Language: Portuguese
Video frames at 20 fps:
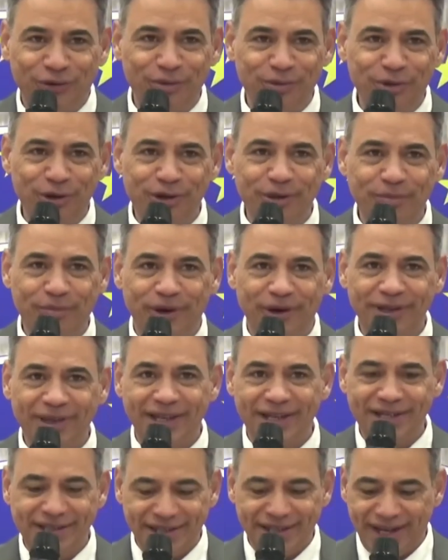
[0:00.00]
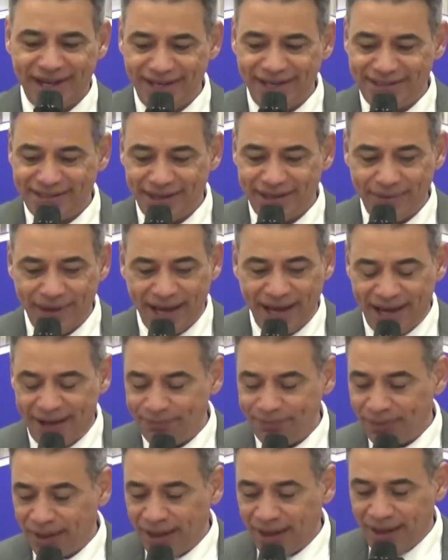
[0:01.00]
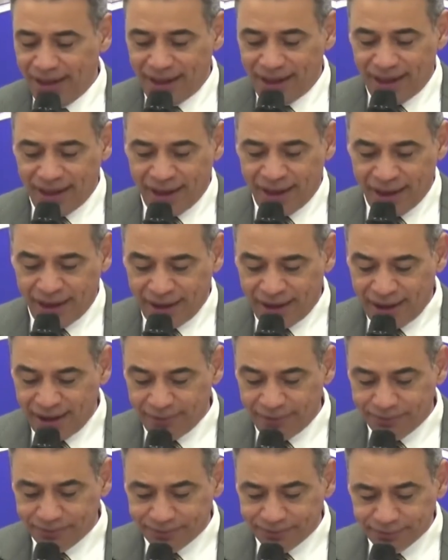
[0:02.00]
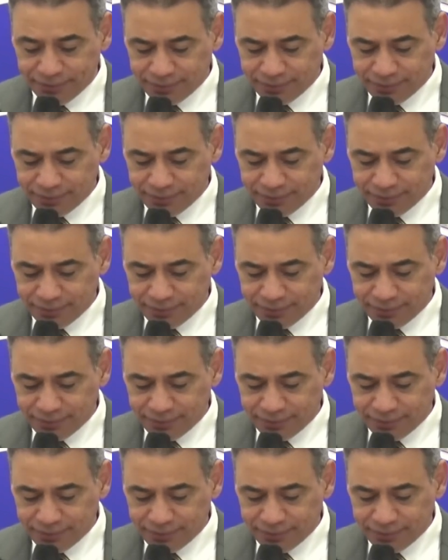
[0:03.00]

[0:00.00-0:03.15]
foi muito importante a Rede Semear é,